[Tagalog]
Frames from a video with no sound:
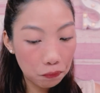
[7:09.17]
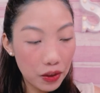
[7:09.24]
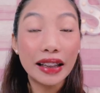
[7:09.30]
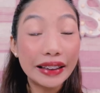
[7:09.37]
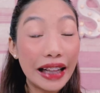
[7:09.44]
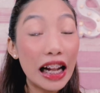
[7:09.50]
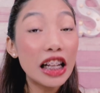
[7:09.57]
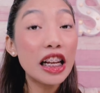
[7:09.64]

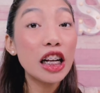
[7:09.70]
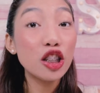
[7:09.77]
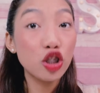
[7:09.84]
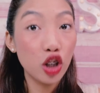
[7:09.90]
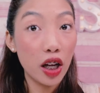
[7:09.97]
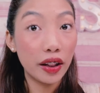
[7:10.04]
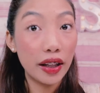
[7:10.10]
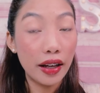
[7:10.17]
Centella
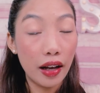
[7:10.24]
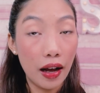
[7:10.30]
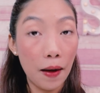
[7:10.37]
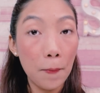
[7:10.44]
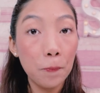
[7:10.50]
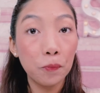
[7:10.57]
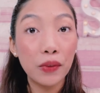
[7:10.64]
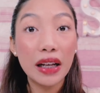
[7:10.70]

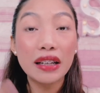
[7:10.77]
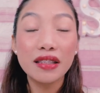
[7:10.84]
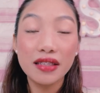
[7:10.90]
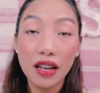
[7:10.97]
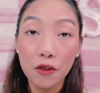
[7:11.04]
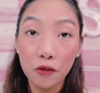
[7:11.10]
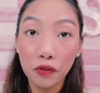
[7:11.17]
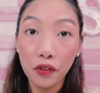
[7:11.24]
asiatica,
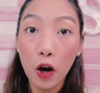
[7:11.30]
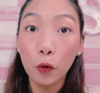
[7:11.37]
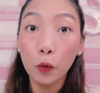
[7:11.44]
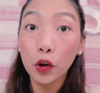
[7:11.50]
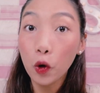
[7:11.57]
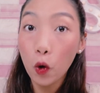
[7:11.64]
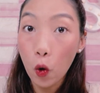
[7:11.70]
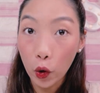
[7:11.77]

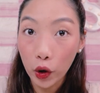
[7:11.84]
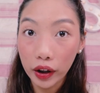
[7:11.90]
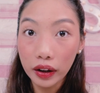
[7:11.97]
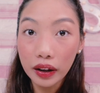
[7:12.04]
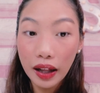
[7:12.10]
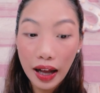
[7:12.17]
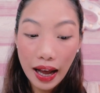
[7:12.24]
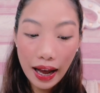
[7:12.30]
sunflower
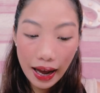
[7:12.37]
oil,